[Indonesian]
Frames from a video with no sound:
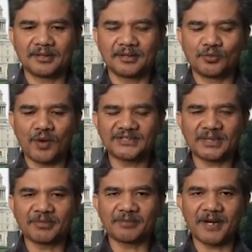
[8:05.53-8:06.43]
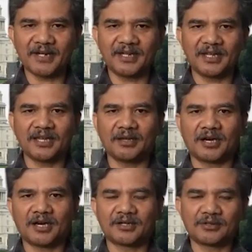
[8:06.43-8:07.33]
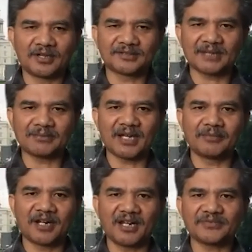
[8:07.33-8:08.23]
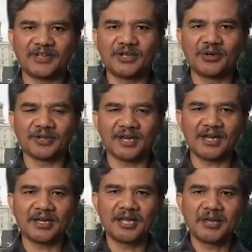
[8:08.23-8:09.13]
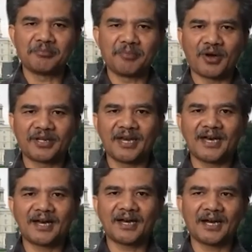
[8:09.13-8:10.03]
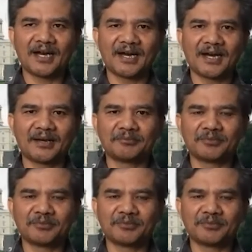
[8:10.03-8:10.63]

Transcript: dua jam ke depan ini uh, Donald Trump akan merilis videonya bahwa dia uh, um,